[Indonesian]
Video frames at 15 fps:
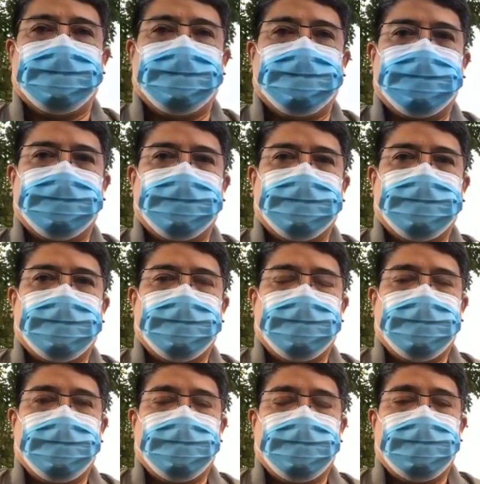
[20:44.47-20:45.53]
akan
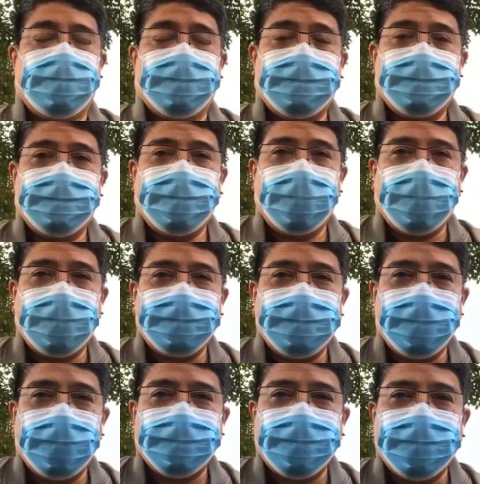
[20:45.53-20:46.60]
dilakukan Tuhan itu ngeri.
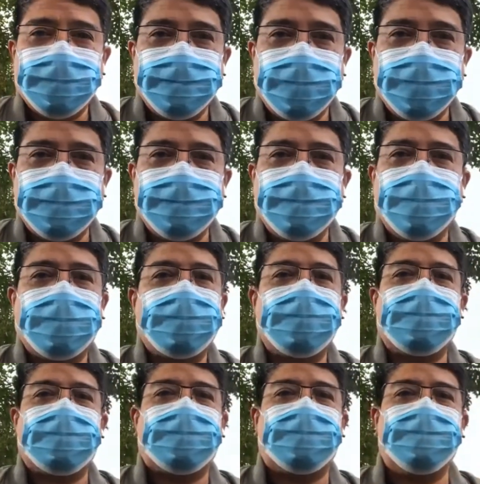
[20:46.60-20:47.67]
Tujuh tahun
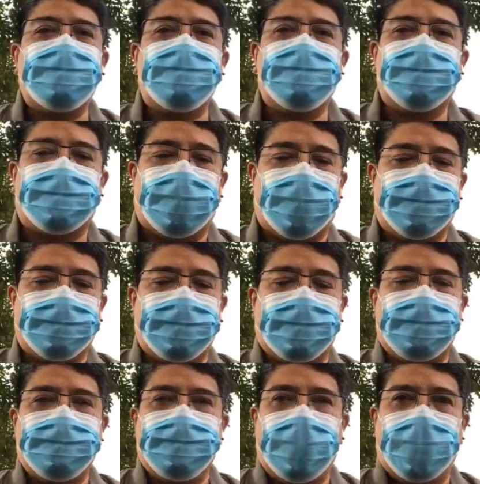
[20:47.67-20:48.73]
kelimpahan dulu,
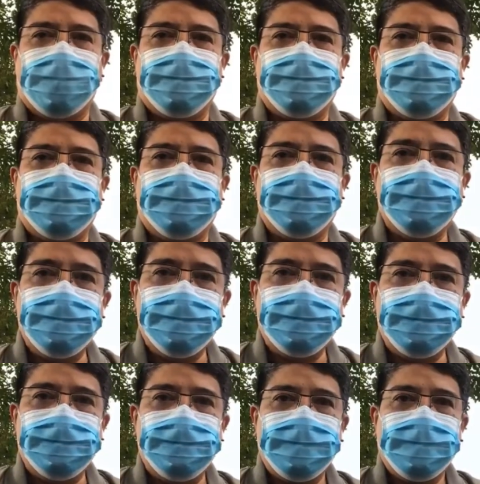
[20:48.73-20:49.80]
baru
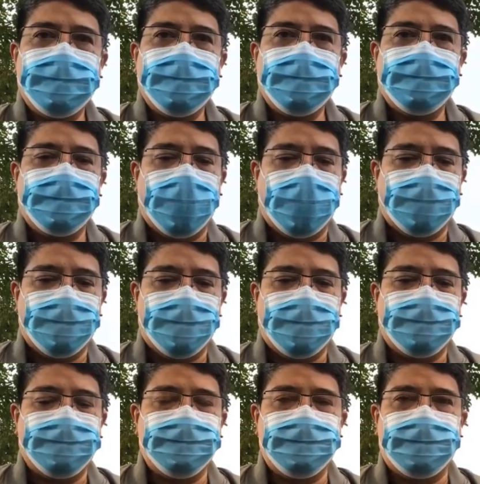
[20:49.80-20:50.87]
kemudian tujuh
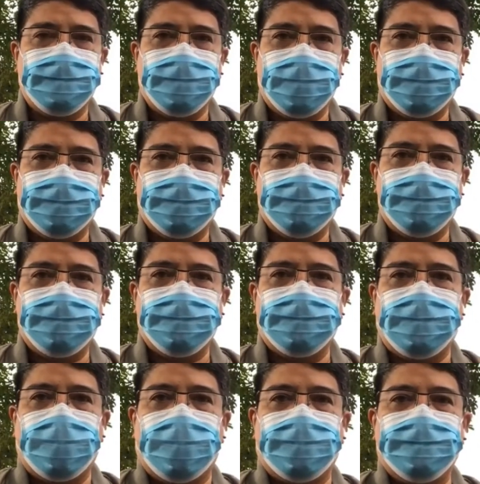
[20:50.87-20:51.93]
tahun
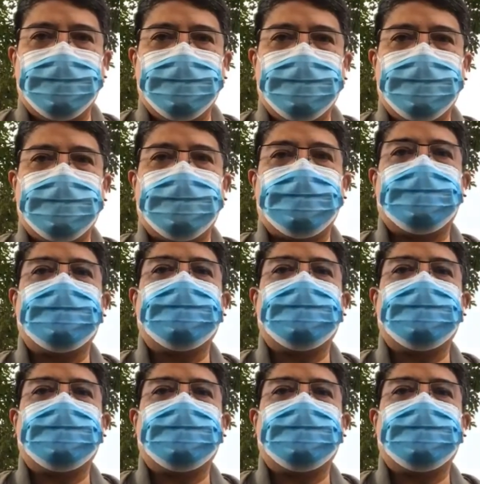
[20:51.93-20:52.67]
masa kelaparan.